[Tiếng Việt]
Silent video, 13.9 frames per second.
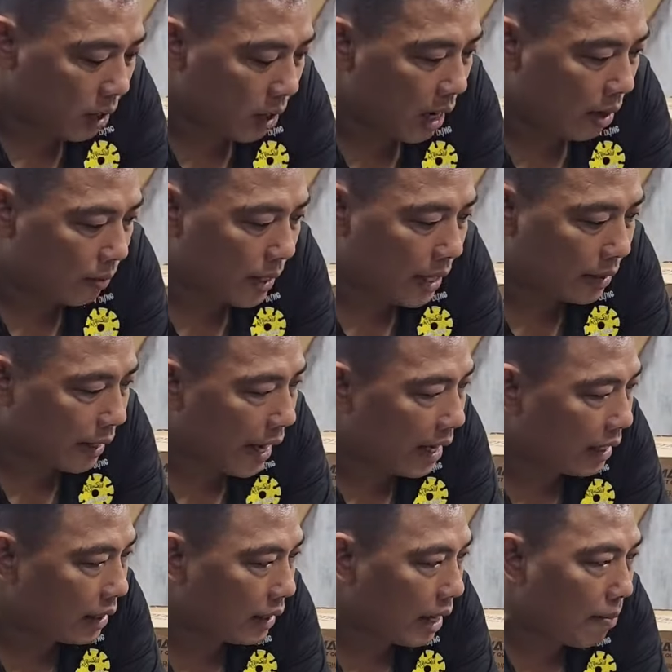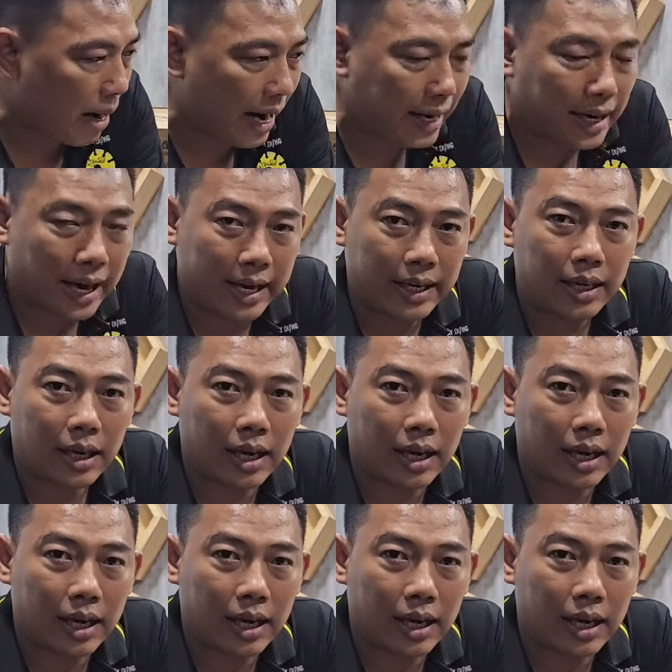tức là hồng nhiên test cái máy này